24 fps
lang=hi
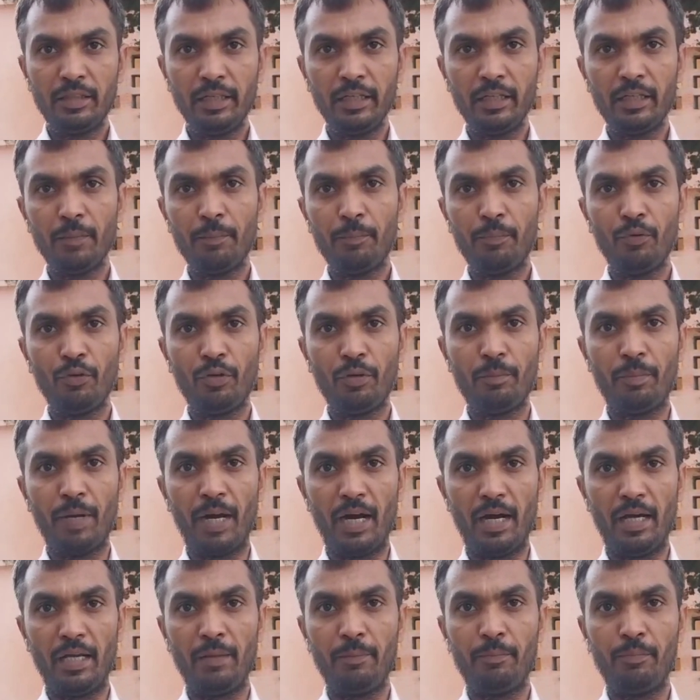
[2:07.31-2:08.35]
दिगपुर
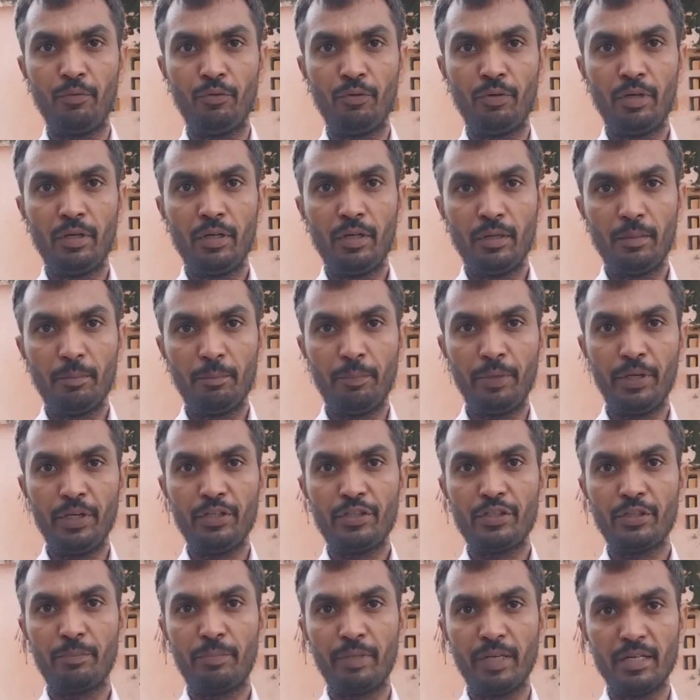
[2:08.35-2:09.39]
बारीपुर
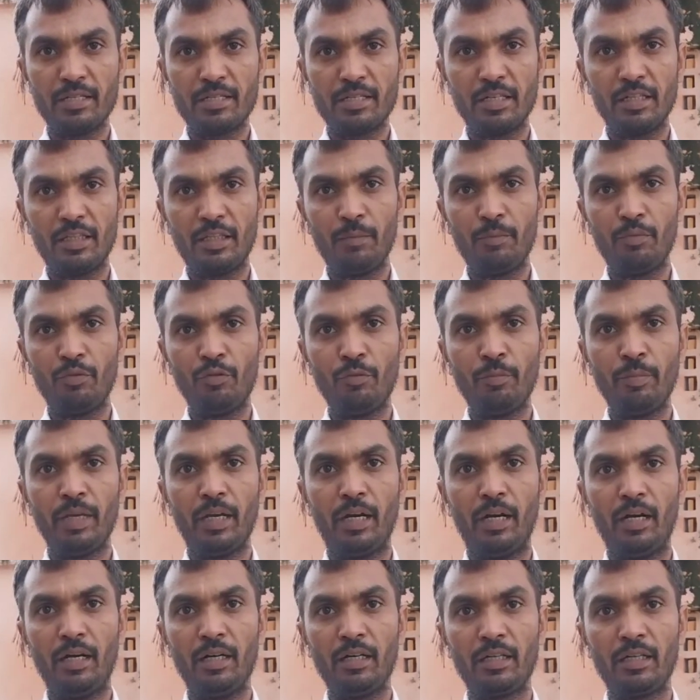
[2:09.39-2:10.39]
बीच बिलसत भूमि